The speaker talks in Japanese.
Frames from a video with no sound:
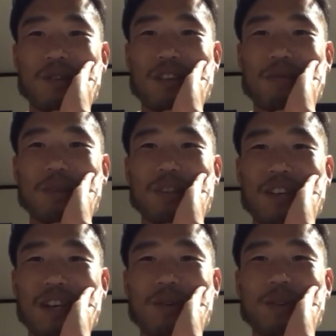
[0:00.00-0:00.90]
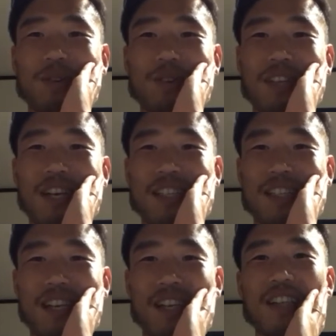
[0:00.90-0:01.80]
気持ちが本当に大事
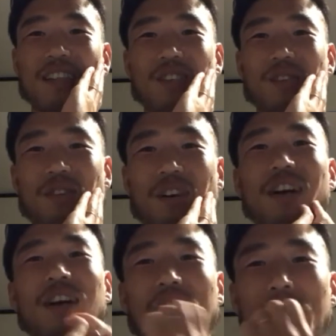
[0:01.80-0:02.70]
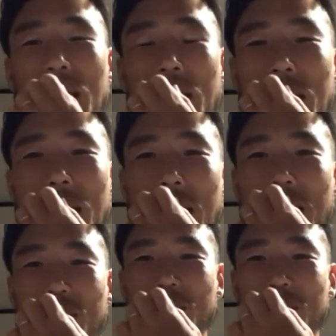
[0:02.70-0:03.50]
かなっていうのはある。